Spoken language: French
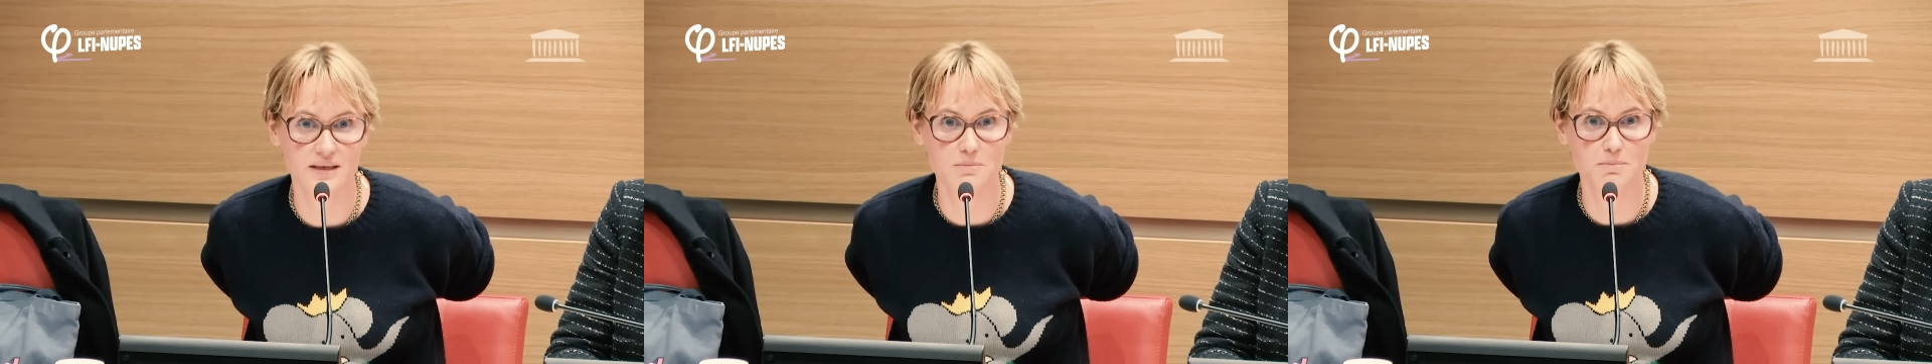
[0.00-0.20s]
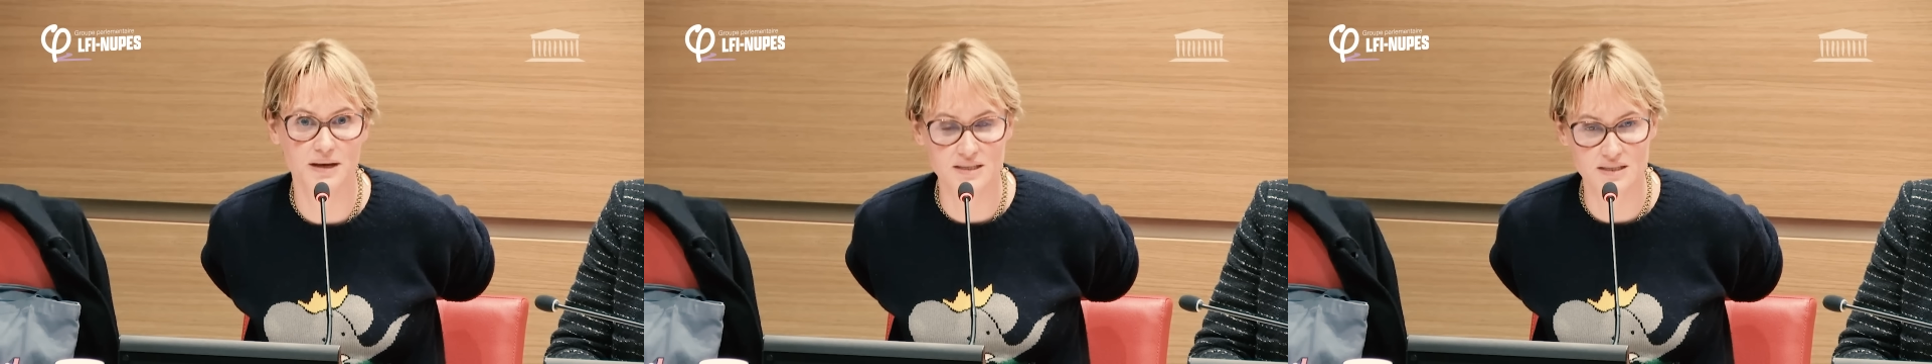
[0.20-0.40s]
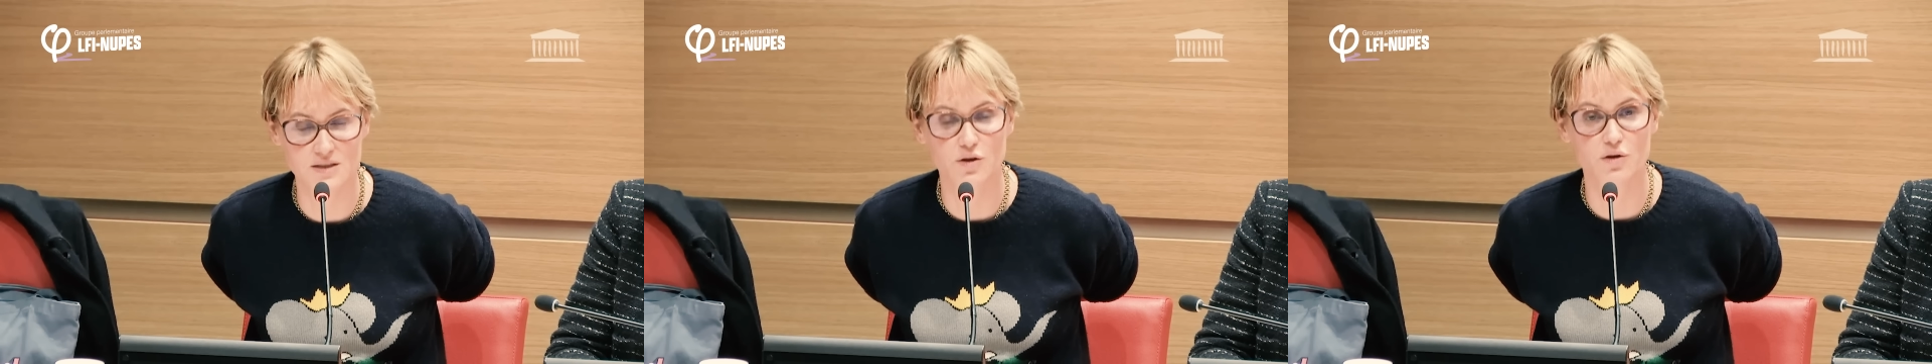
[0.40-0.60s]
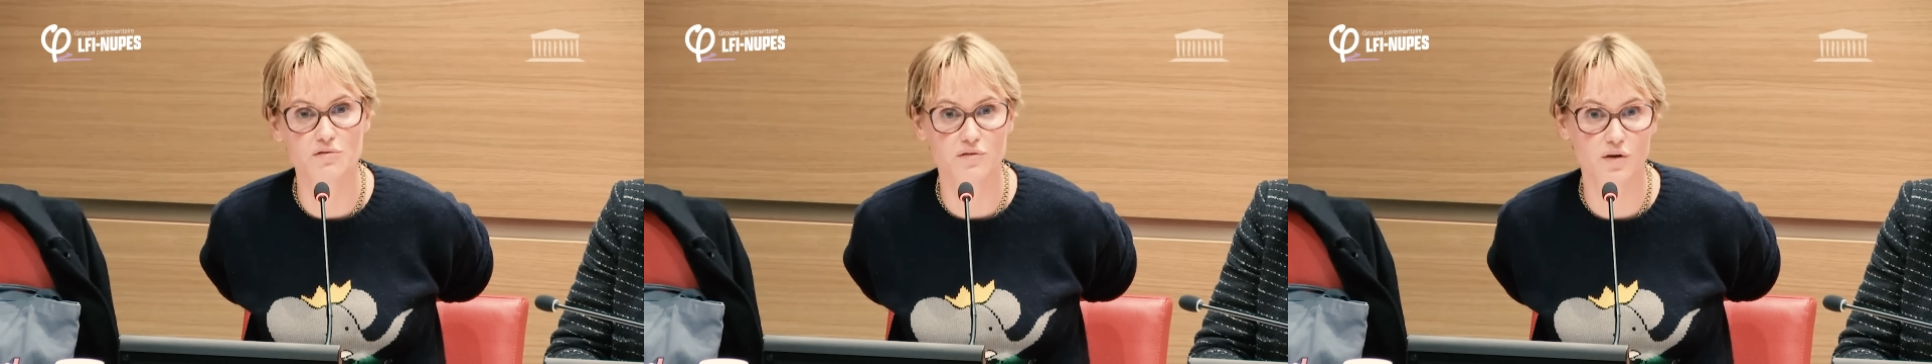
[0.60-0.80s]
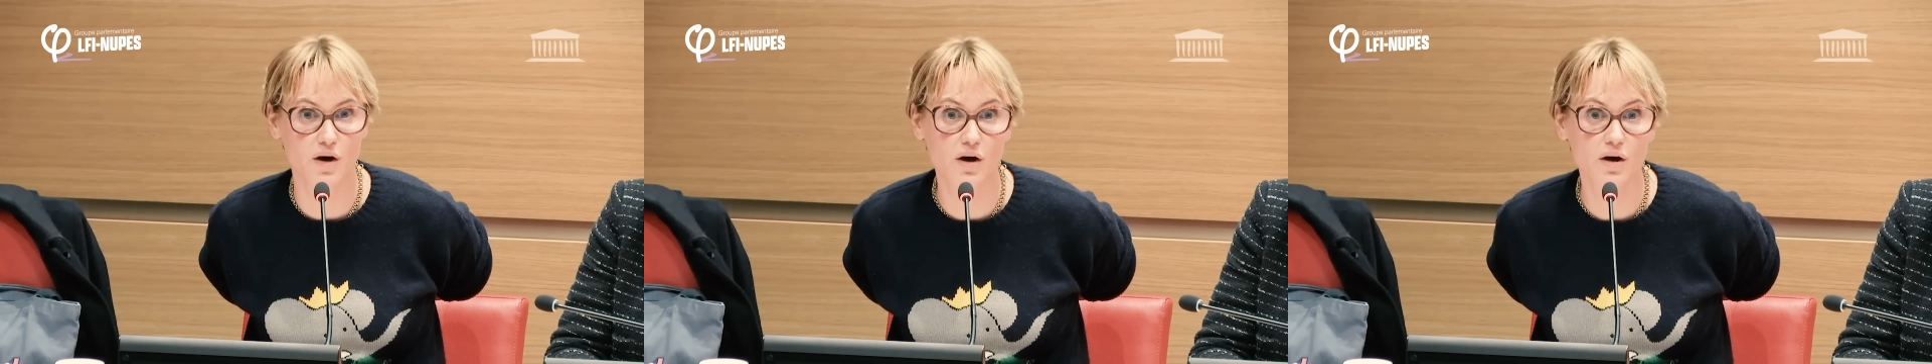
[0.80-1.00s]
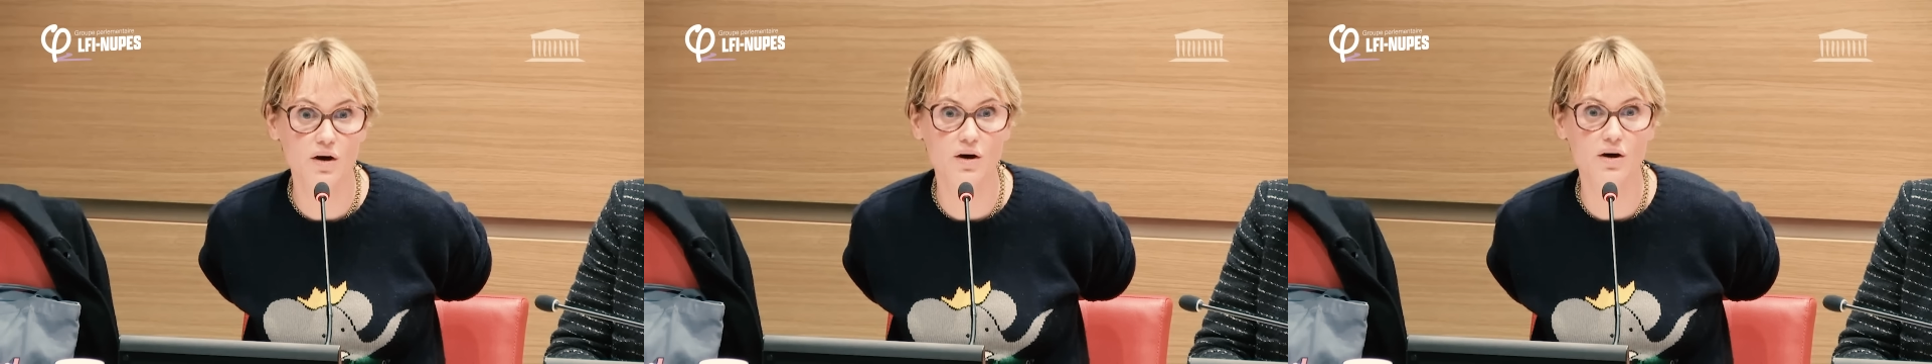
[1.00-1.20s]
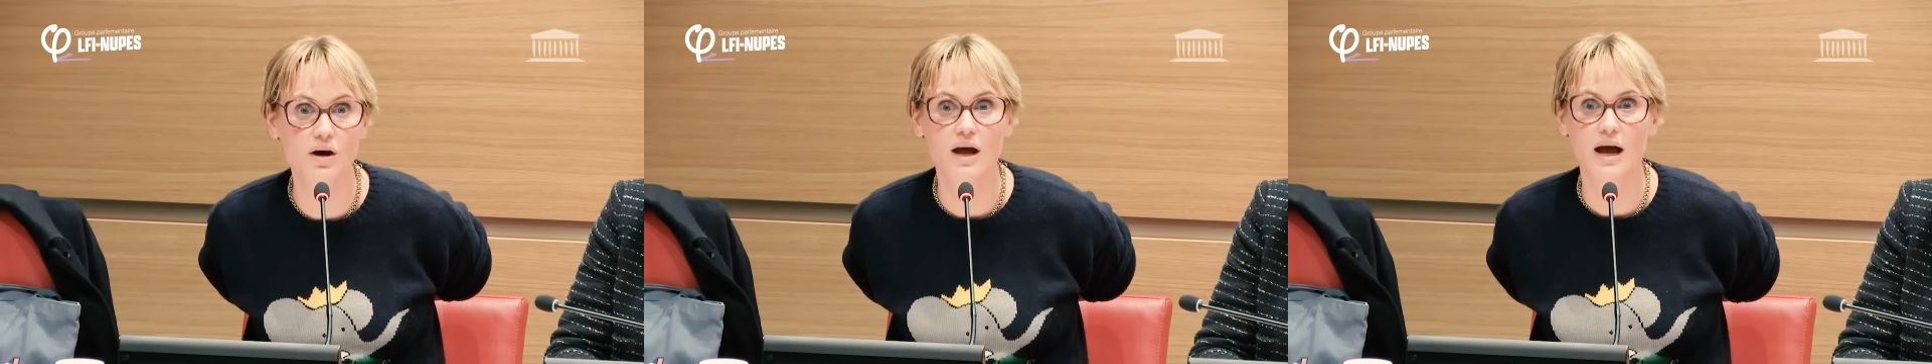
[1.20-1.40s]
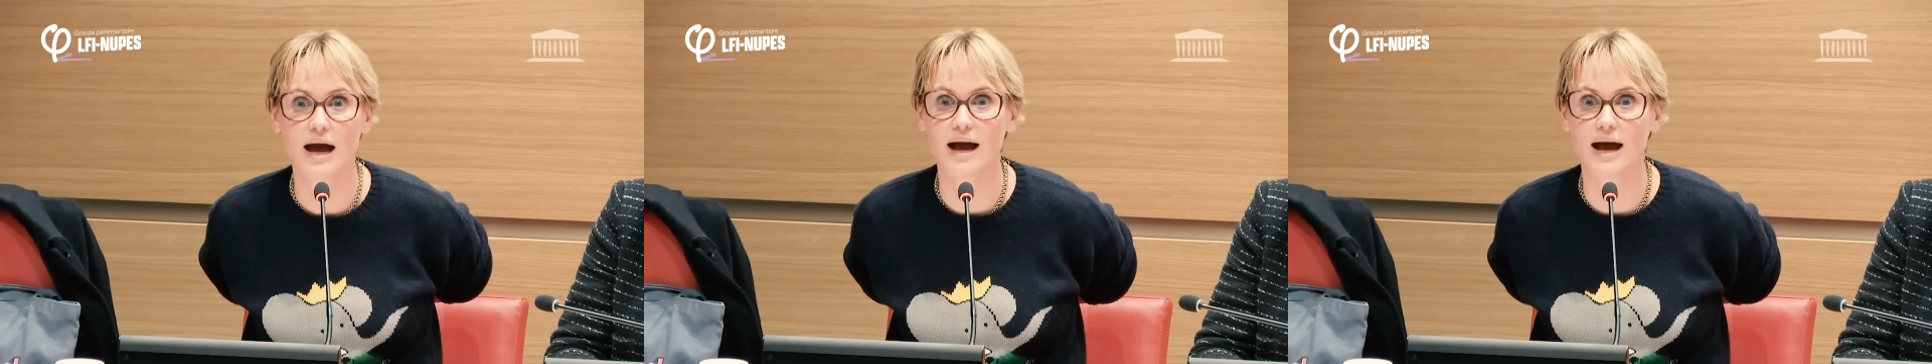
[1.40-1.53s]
qui passent 9 heures